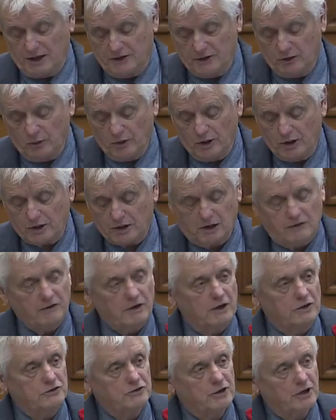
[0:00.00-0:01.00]
Euh,
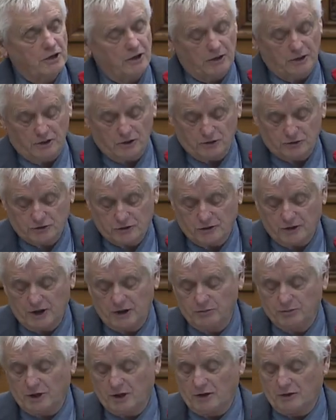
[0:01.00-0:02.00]
de continuer sur le
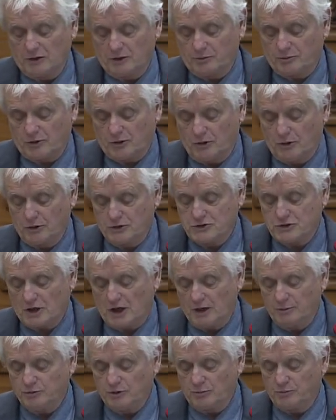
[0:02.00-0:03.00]
travail de euh,
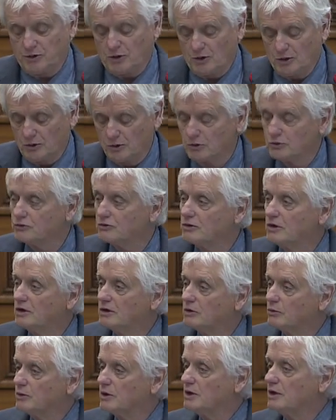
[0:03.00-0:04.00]
notre
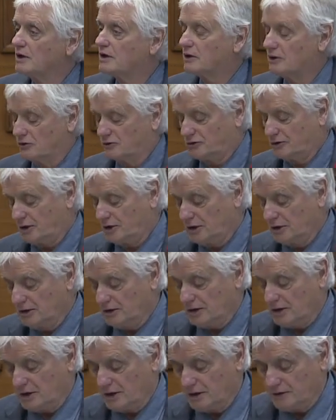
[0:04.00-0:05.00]
approche de la ceinture de